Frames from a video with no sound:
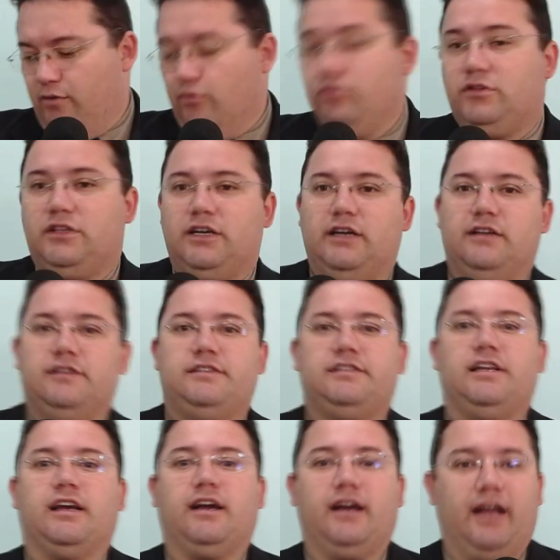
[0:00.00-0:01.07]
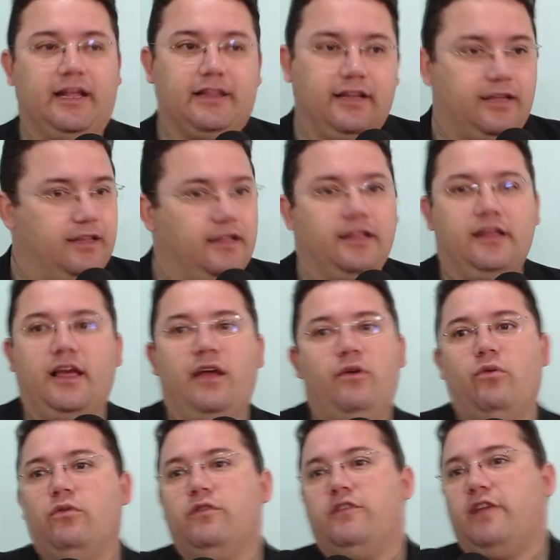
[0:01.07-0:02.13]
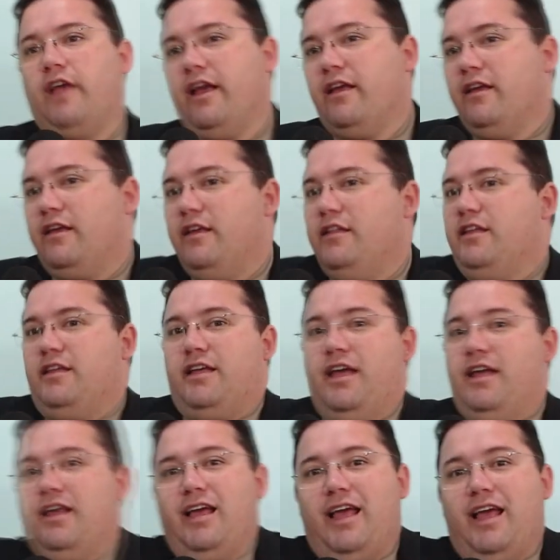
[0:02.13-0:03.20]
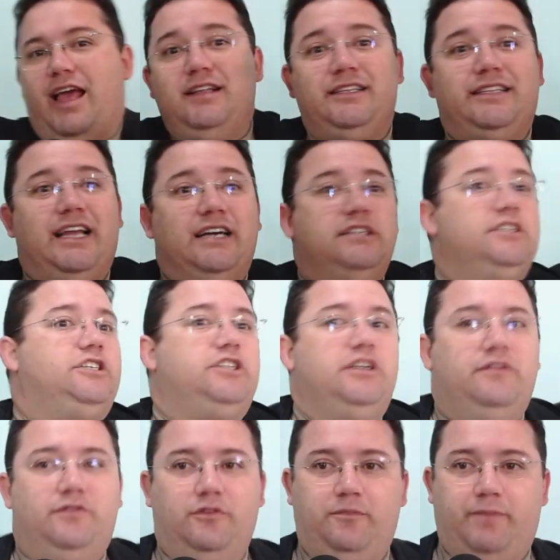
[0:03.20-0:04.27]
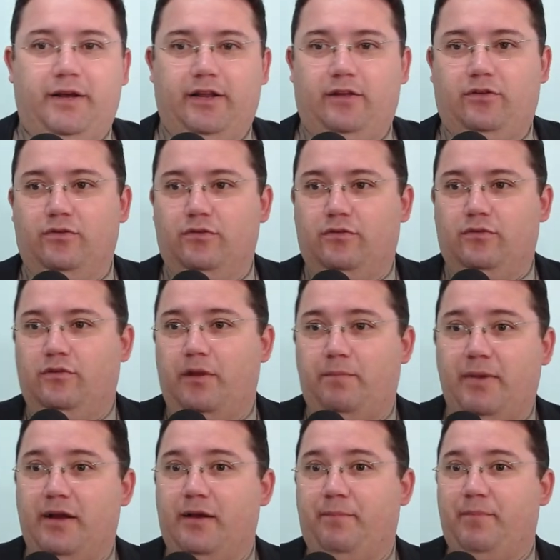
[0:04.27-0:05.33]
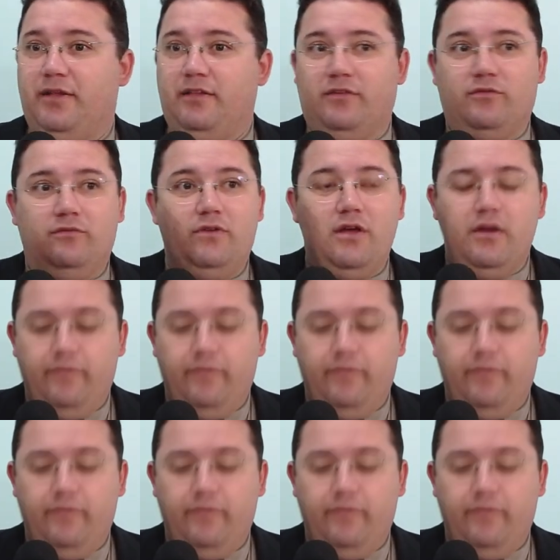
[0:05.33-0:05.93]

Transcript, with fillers: ultra secreta que ninguém consegue, que ninguém é intangível para todos, é para apenas um.